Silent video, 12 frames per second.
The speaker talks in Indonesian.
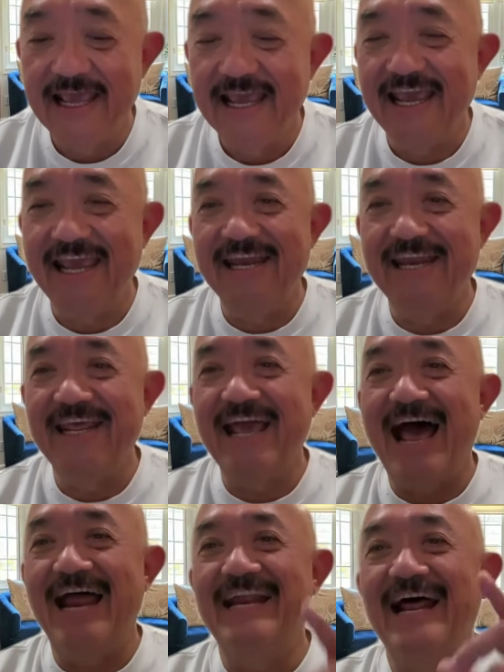ini
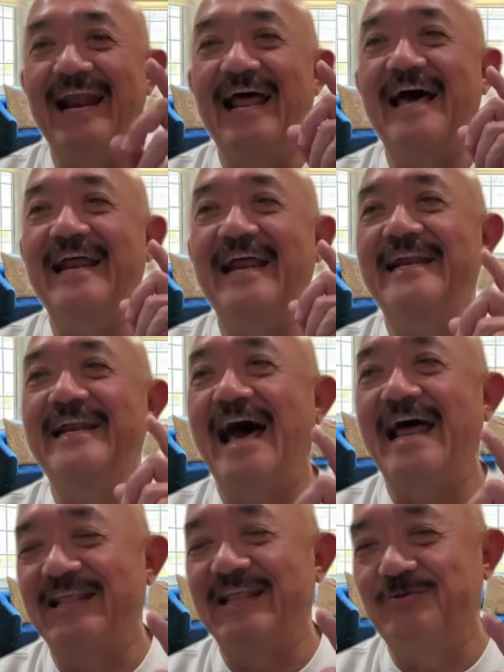adalah
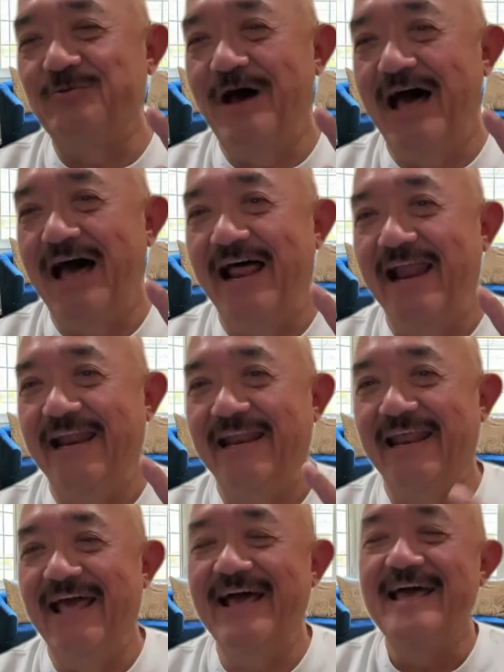dari Tuhan
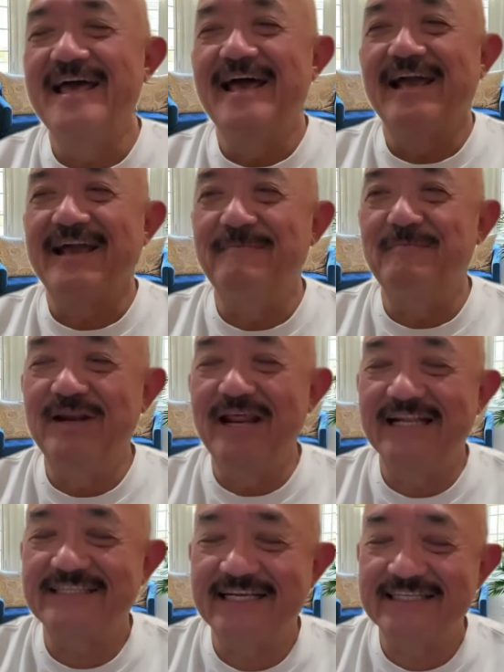ya.
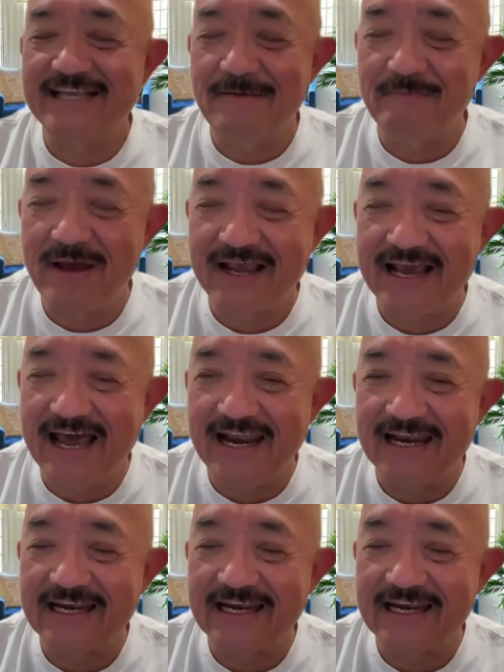Kemudian saya sampaikan,